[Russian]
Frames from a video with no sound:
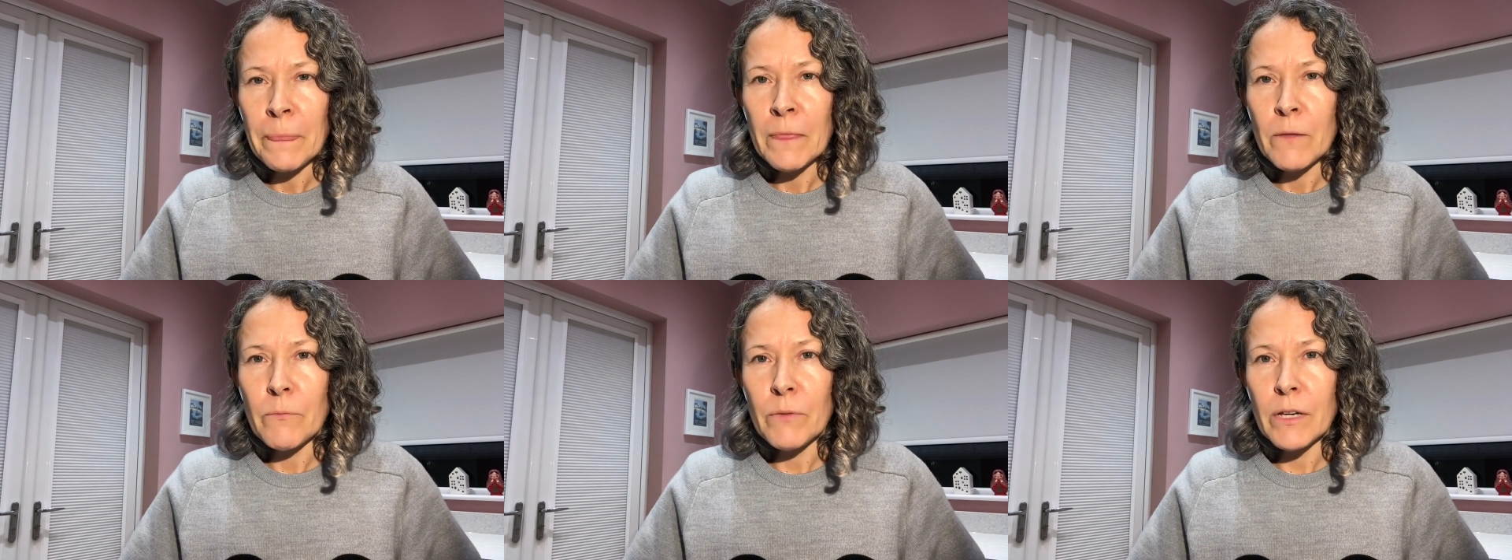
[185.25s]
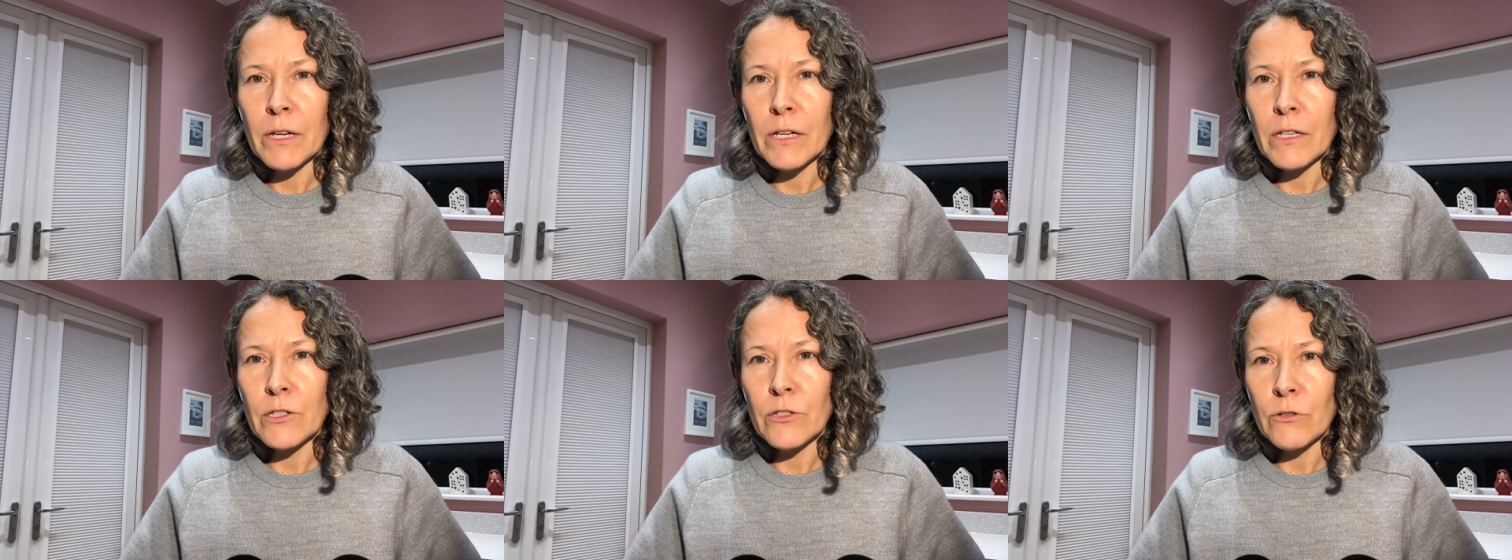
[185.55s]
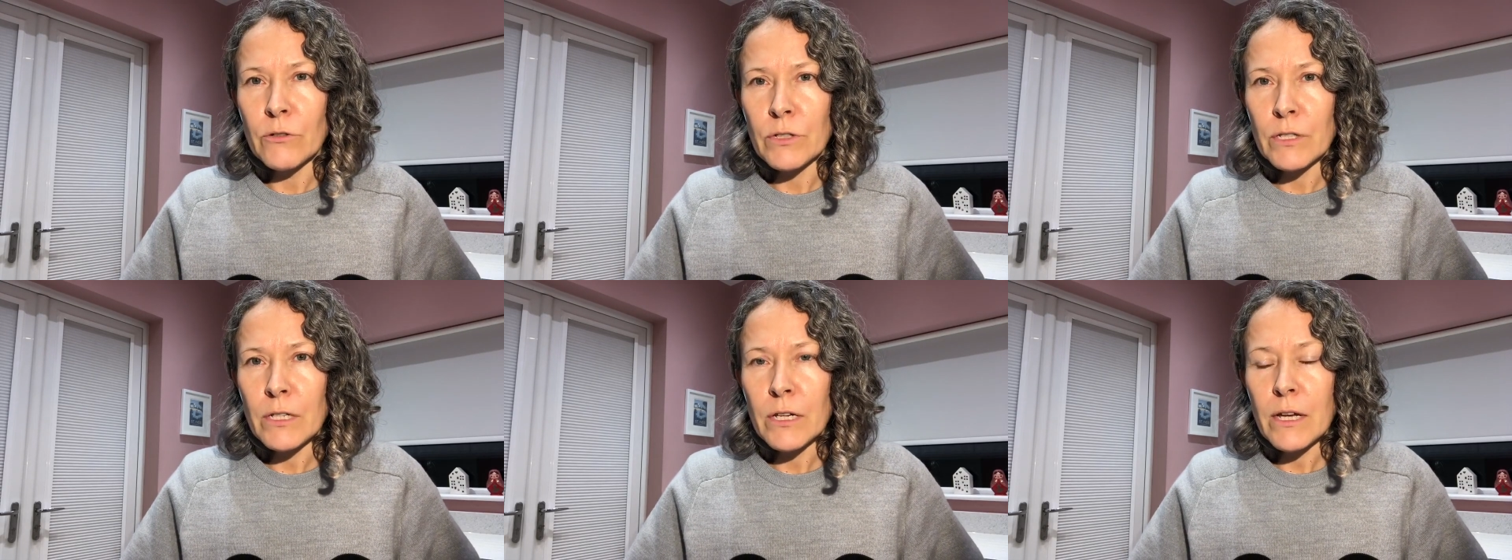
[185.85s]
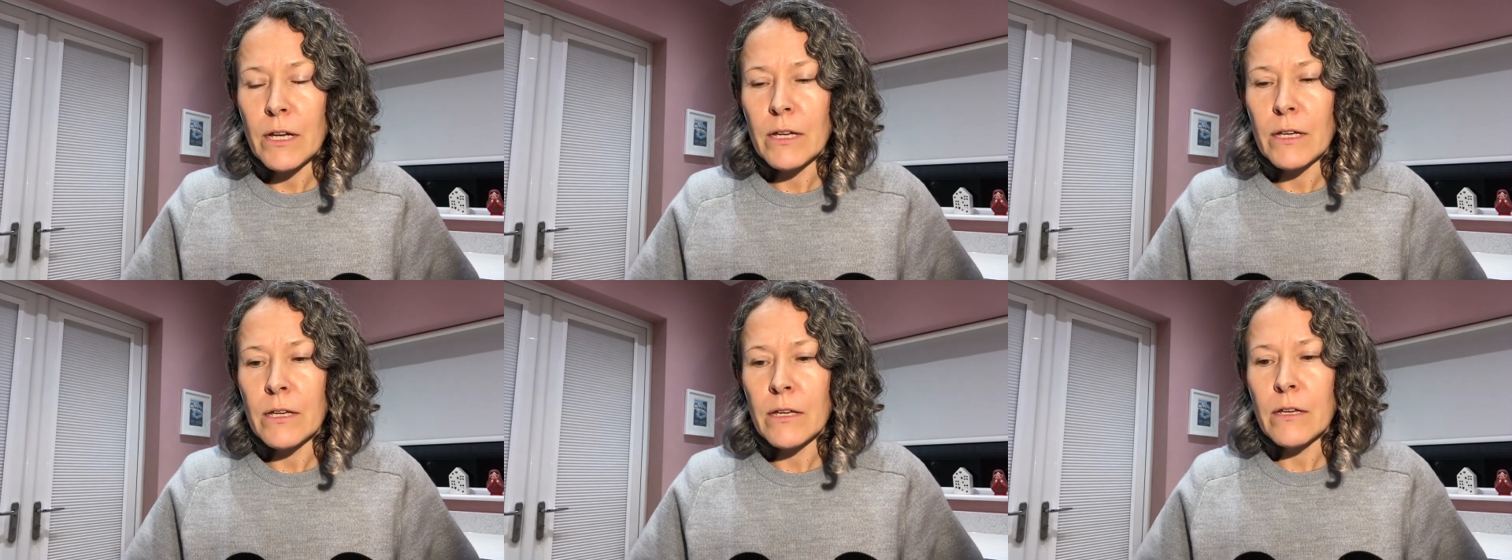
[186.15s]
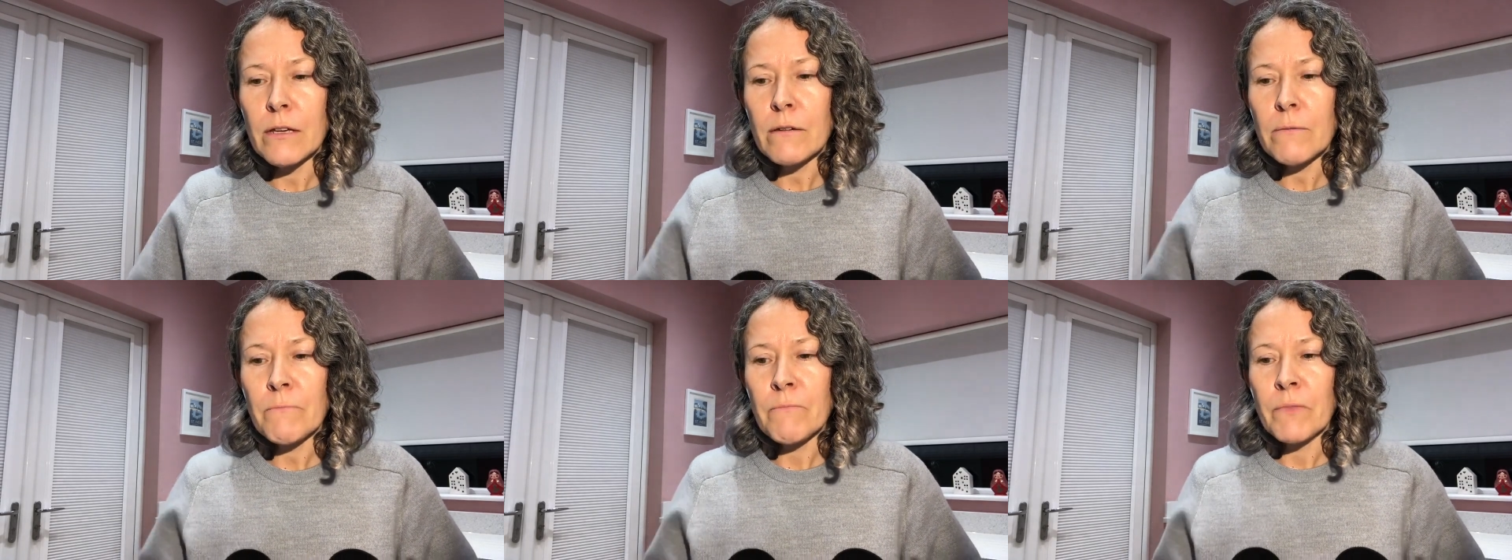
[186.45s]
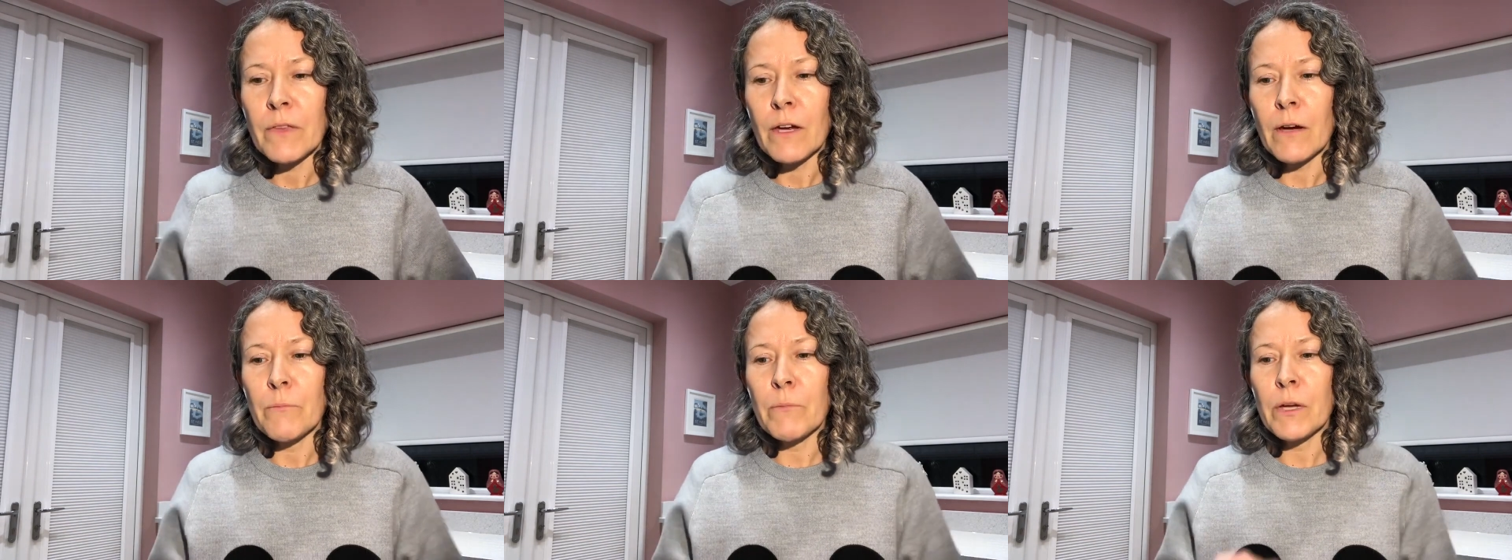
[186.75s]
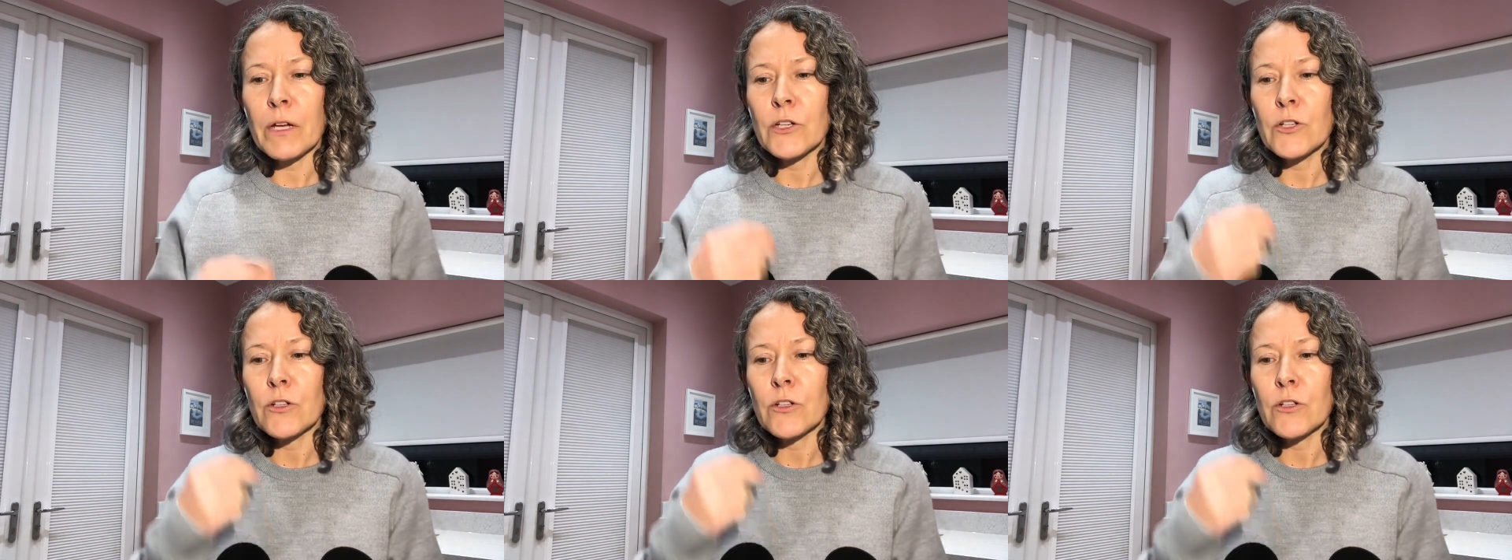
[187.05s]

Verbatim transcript: перейдете и, опять